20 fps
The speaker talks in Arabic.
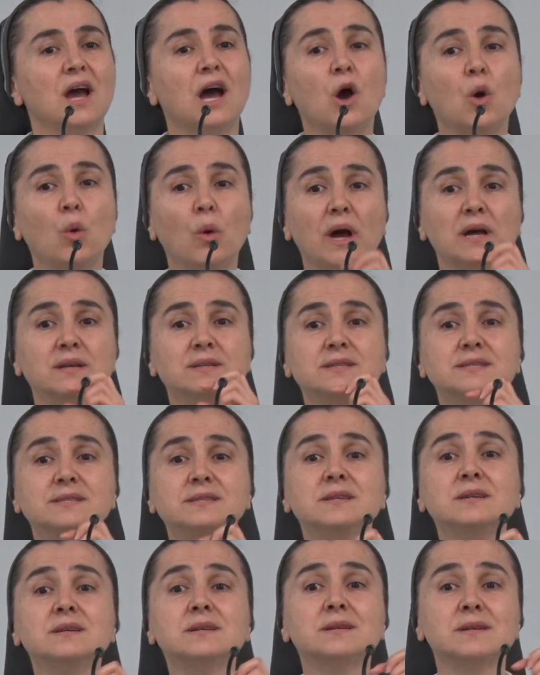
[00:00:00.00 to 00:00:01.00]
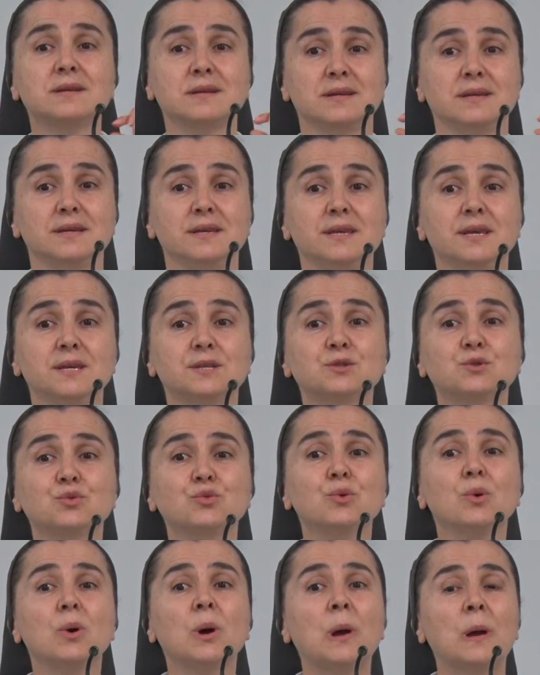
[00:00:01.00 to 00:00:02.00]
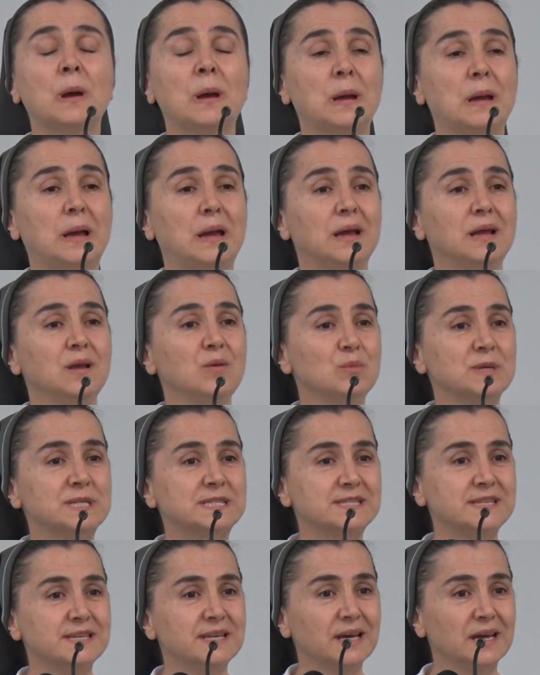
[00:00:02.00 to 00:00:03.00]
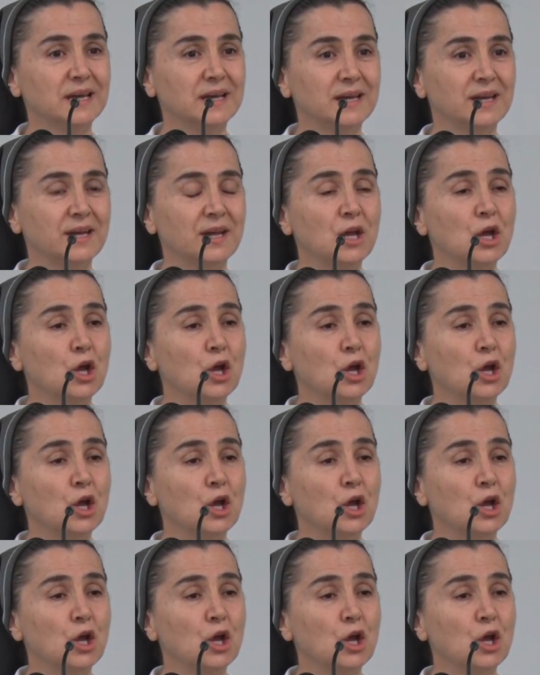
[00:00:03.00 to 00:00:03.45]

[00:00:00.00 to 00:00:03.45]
او عن سر يسوع المسيح